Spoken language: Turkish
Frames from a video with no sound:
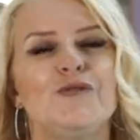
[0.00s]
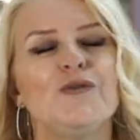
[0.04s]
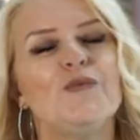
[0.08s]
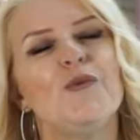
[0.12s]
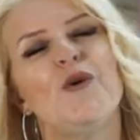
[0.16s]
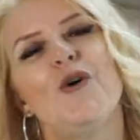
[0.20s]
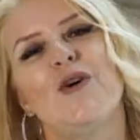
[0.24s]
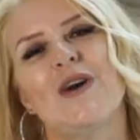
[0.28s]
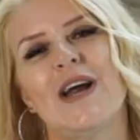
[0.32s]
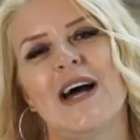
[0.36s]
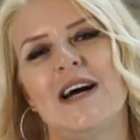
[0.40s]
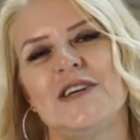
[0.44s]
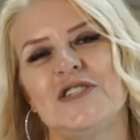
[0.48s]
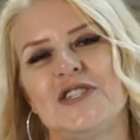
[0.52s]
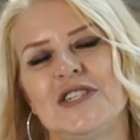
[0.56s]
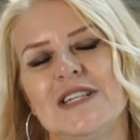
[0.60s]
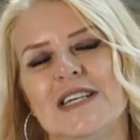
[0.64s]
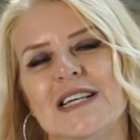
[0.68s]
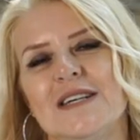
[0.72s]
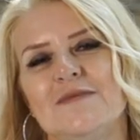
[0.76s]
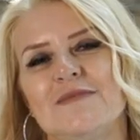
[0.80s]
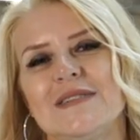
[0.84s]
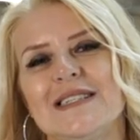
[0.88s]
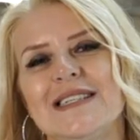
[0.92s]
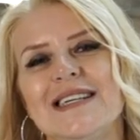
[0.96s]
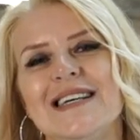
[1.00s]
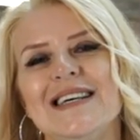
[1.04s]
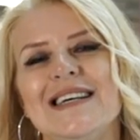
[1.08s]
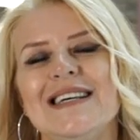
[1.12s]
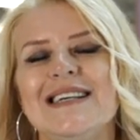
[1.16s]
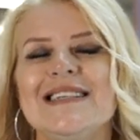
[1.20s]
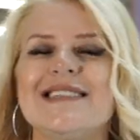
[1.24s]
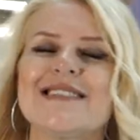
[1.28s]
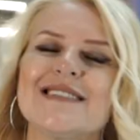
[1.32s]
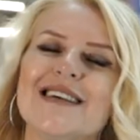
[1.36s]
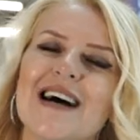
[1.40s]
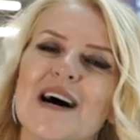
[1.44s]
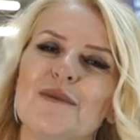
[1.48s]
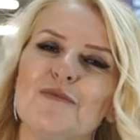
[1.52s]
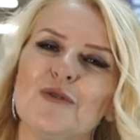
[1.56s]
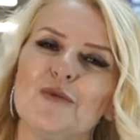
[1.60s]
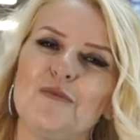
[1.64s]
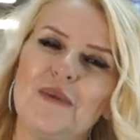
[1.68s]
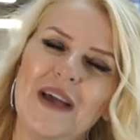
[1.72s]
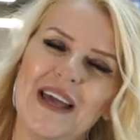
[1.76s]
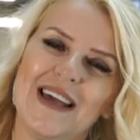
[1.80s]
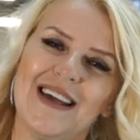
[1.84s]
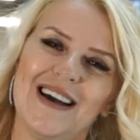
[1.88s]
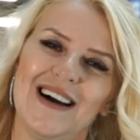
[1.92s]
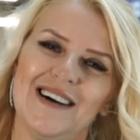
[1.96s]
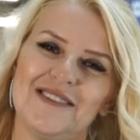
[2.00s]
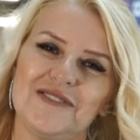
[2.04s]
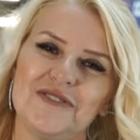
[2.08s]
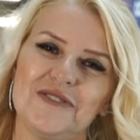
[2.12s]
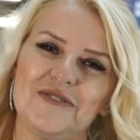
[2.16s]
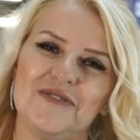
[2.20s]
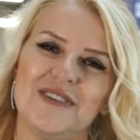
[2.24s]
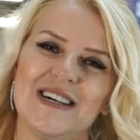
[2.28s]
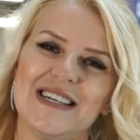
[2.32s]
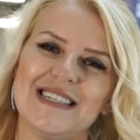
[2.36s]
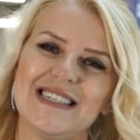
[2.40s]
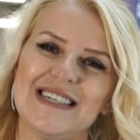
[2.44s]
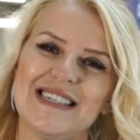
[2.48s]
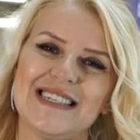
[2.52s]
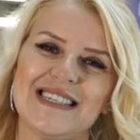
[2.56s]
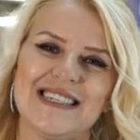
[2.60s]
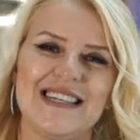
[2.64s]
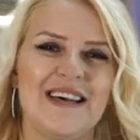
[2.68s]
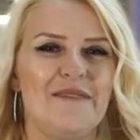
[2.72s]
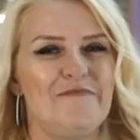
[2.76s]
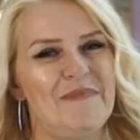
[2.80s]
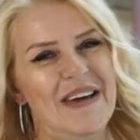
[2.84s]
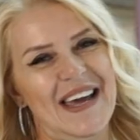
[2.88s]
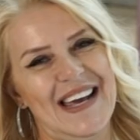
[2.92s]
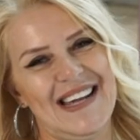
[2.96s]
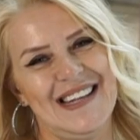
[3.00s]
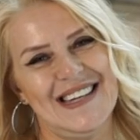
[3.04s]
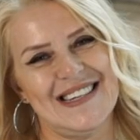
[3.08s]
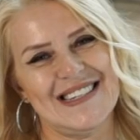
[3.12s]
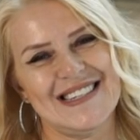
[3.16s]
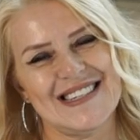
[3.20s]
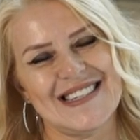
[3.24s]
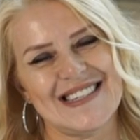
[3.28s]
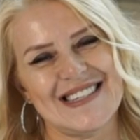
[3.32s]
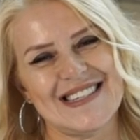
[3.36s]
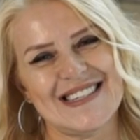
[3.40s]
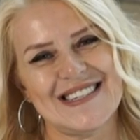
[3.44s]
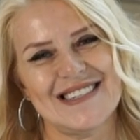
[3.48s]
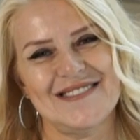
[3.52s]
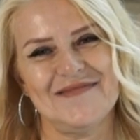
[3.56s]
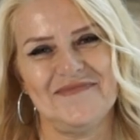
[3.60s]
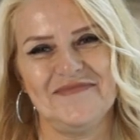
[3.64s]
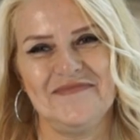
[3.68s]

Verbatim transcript: Tüm öğrencilerimizi İstanbul Beykent Üniversitesi'ne bekleriz.